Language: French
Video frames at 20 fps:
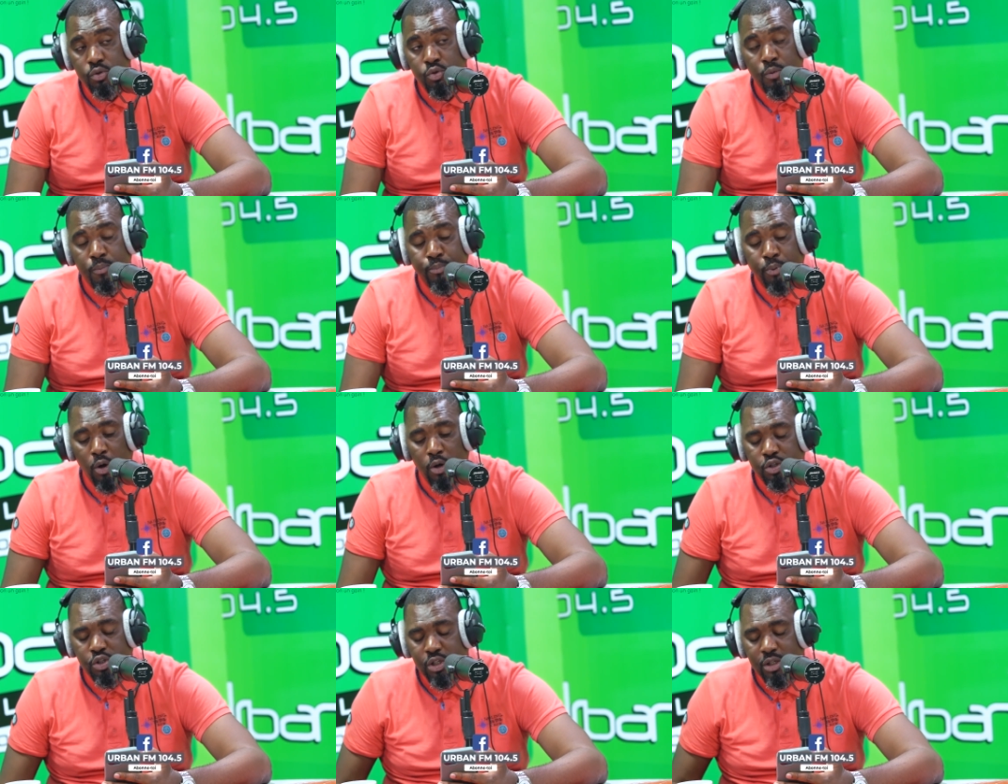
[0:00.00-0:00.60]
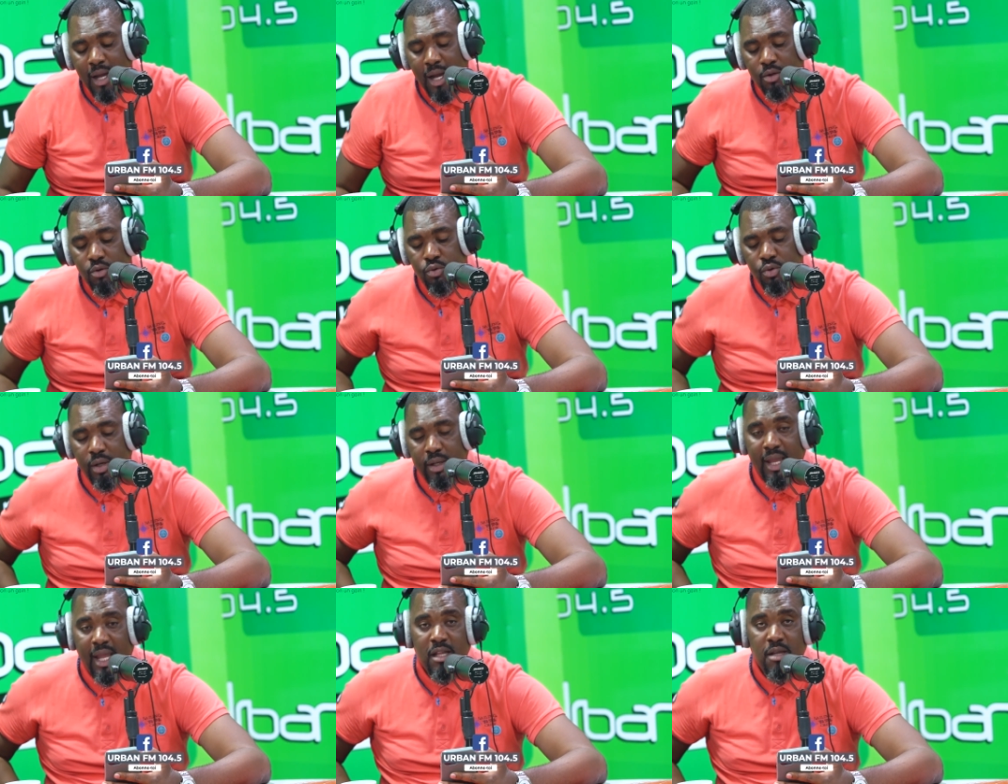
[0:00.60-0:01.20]
du Portugal où
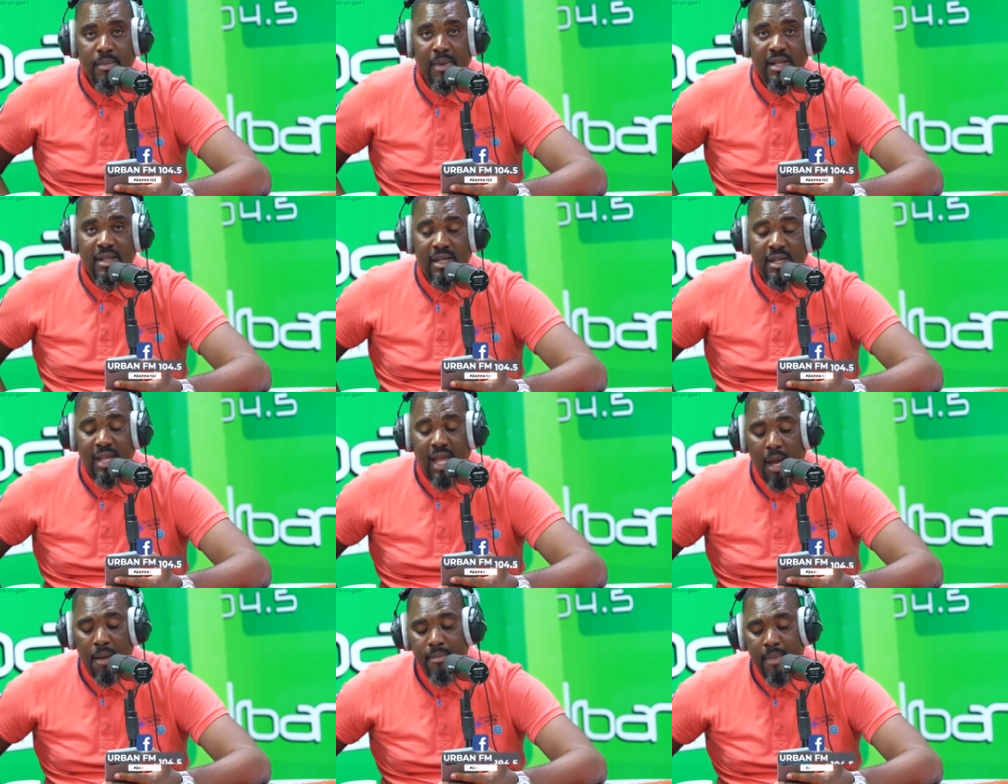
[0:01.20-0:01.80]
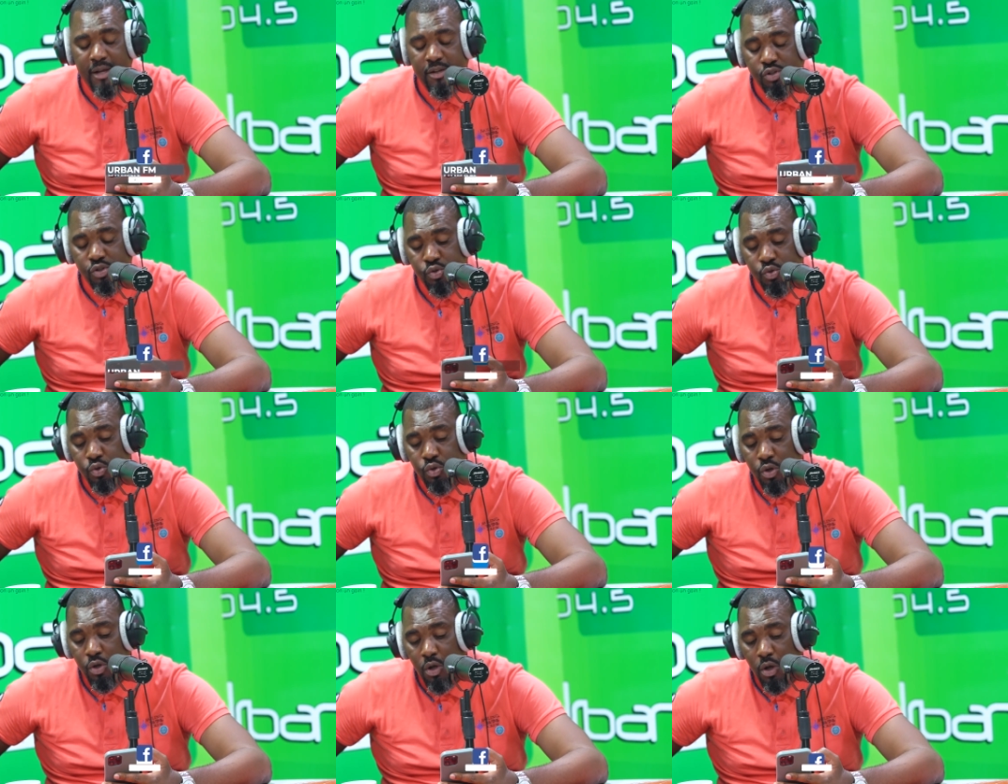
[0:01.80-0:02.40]
le Real de Madrid a
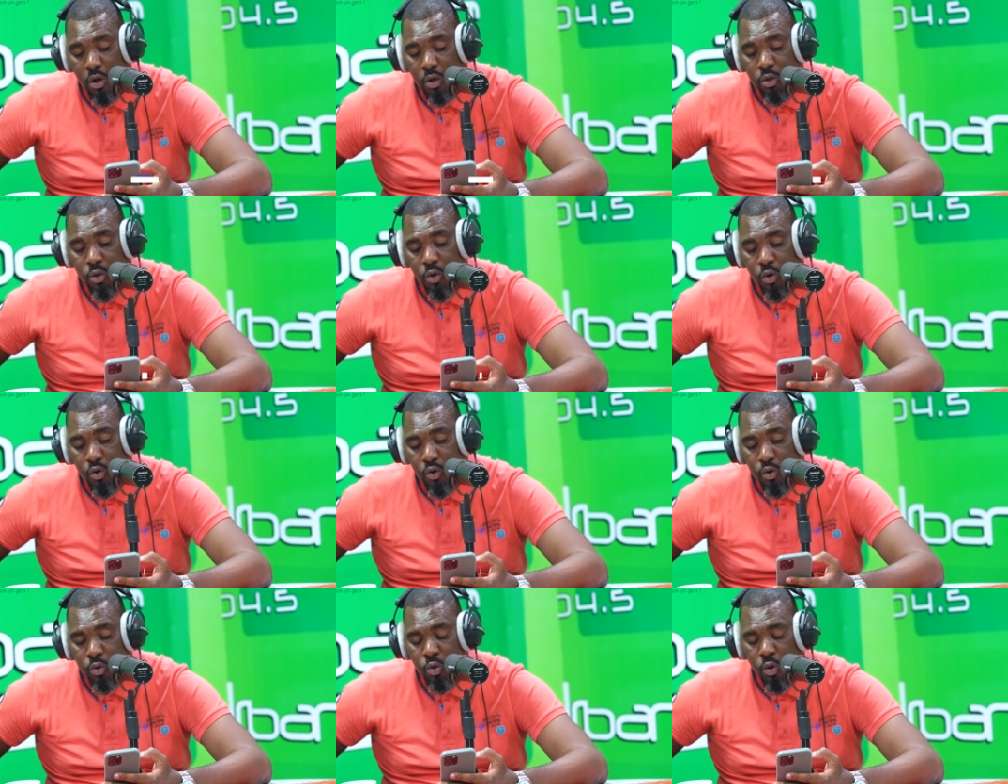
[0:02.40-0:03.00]
battu le,